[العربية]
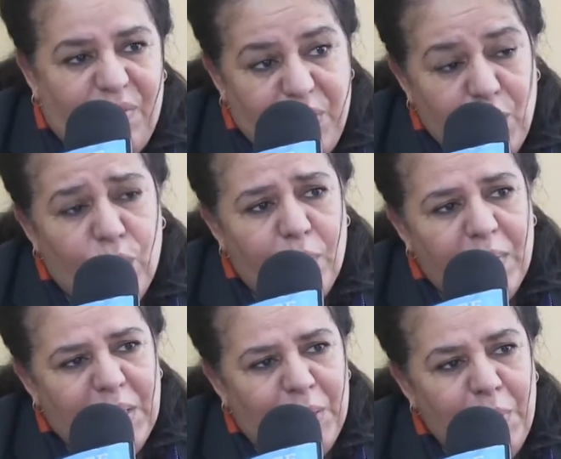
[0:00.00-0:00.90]
في
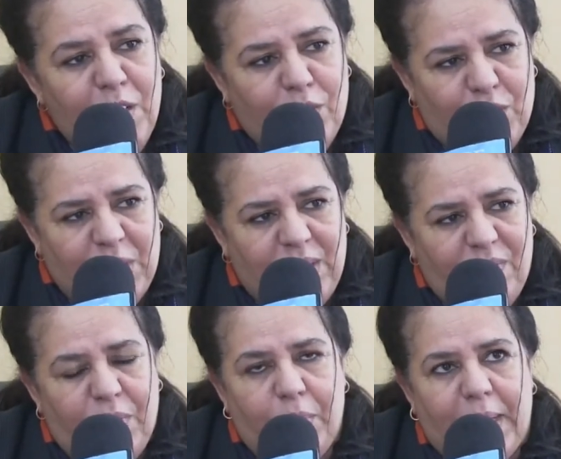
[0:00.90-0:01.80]
يوم 28
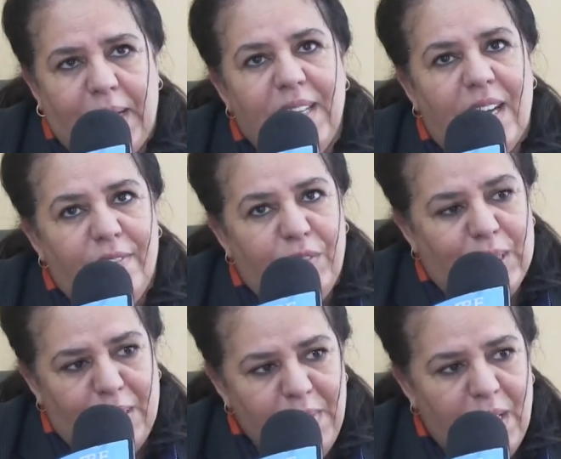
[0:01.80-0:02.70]
فبراير
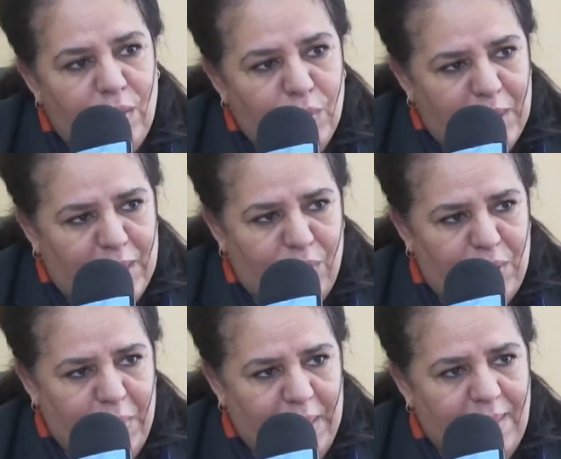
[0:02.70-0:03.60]

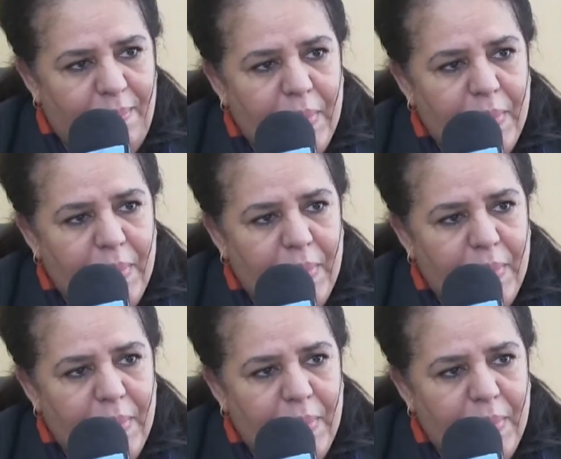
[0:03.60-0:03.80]
1976